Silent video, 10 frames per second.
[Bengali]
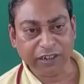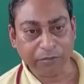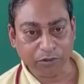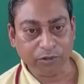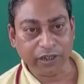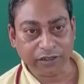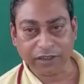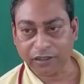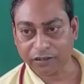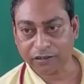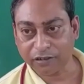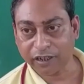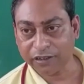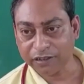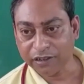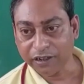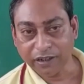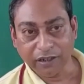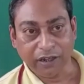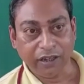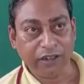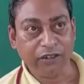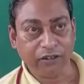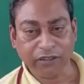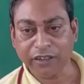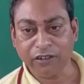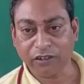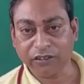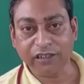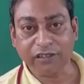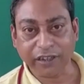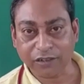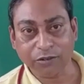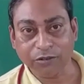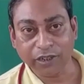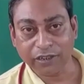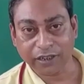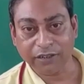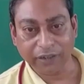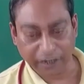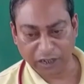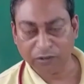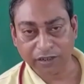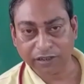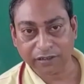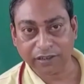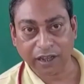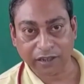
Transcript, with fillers: এখানে প্রচুর এসছে হঠাৎ করে আর নর্থে নর্থ ইস্ট থেকে শুরু হয়েছে এখানেও আস্তে আস্তে